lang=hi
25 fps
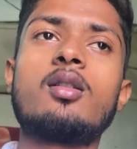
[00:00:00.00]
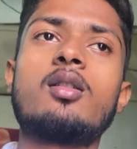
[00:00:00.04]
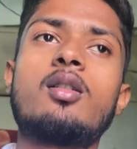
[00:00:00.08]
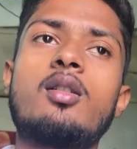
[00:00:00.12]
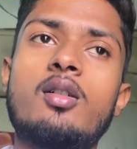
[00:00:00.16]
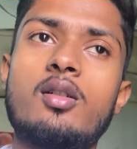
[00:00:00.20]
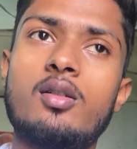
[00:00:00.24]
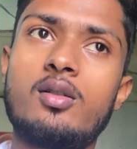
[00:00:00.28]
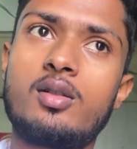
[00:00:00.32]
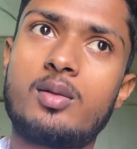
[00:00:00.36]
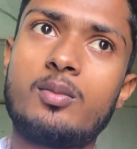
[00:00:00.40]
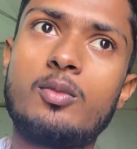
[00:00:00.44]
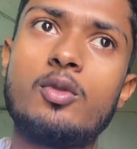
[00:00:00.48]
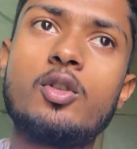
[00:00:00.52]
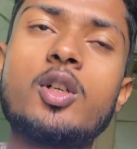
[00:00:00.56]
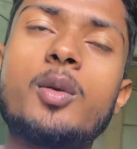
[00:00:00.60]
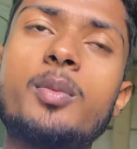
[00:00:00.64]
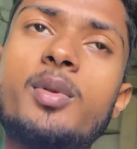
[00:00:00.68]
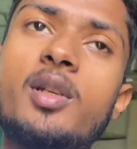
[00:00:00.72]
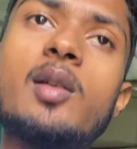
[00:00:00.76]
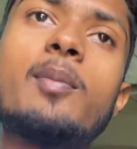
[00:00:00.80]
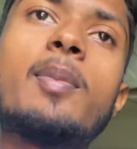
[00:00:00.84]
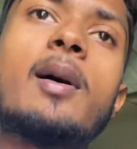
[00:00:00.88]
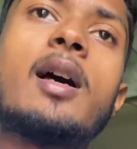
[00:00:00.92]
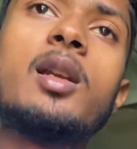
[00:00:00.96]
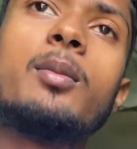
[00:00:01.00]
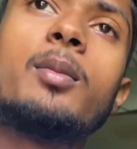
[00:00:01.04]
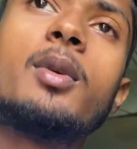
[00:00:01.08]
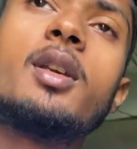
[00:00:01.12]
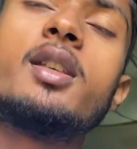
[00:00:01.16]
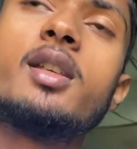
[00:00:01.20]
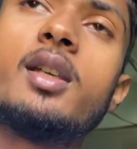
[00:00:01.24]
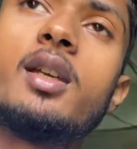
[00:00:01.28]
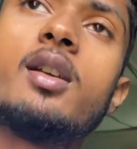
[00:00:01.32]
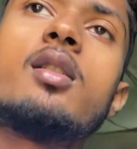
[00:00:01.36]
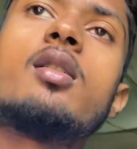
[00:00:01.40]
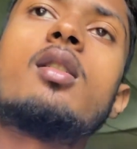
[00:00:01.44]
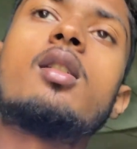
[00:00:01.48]
और हम लोग अभी नेपाल में ही
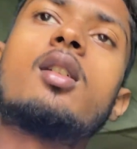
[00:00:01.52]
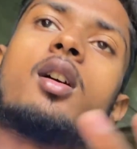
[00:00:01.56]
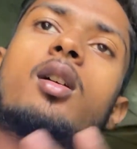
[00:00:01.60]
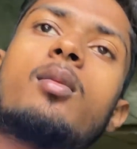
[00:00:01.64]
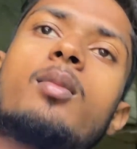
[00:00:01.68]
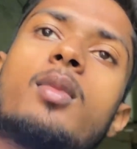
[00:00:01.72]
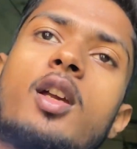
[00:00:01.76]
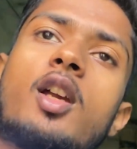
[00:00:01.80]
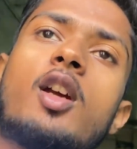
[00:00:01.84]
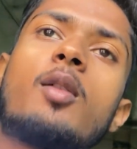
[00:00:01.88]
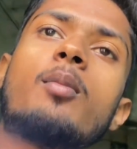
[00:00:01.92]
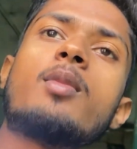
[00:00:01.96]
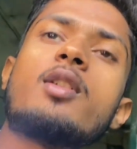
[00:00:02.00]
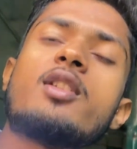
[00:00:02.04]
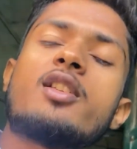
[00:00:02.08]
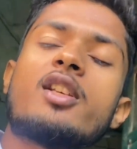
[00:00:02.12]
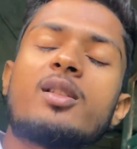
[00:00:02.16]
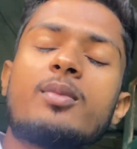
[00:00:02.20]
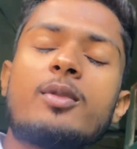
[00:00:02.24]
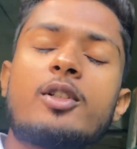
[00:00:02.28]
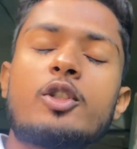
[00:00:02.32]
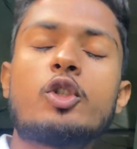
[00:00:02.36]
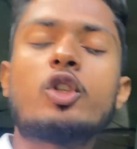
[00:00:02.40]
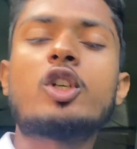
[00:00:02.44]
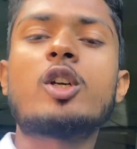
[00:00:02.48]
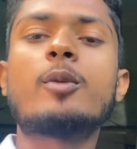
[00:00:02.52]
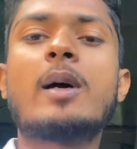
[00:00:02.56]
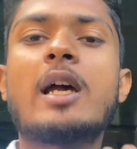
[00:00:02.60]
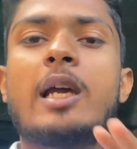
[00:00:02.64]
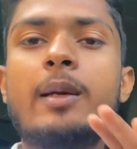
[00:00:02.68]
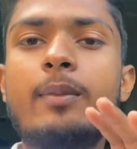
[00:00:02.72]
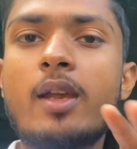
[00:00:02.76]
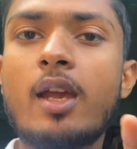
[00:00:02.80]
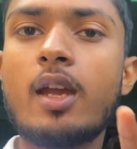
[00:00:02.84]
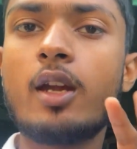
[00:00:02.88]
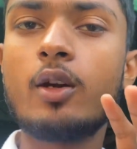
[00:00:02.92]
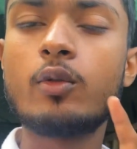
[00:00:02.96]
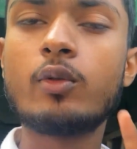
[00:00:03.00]
हैं हम हैं मेरे साथ मेरा छोटा भाई
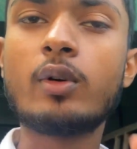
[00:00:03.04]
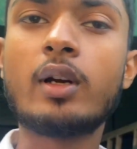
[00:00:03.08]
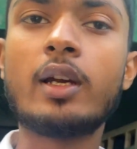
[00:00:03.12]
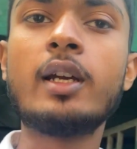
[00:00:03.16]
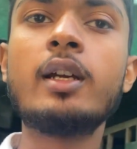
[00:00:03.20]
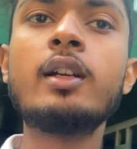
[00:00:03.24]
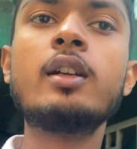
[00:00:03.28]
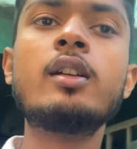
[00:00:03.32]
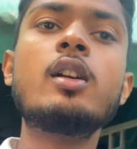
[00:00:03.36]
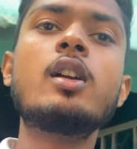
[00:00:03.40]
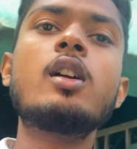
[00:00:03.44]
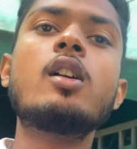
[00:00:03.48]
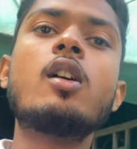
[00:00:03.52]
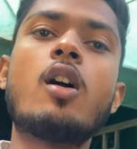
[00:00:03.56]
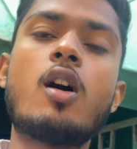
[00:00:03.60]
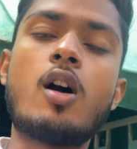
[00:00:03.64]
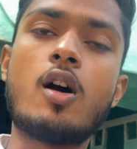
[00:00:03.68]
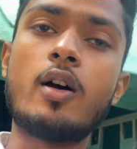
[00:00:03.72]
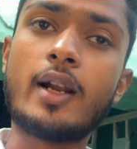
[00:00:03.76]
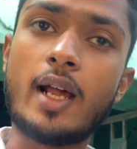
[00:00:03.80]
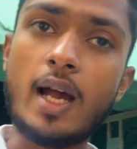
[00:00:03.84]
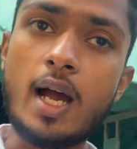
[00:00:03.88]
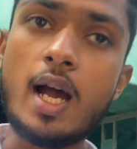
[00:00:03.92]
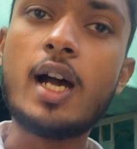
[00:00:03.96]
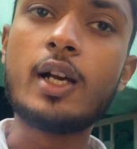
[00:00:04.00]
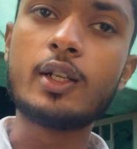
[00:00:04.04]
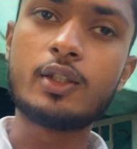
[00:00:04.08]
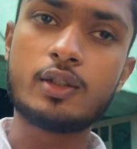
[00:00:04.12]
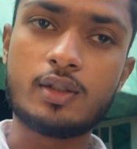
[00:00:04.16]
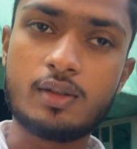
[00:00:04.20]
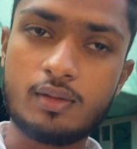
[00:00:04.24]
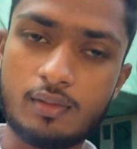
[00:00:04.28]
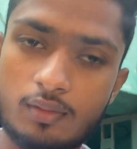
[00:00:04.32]
भी आया हुआ है और आज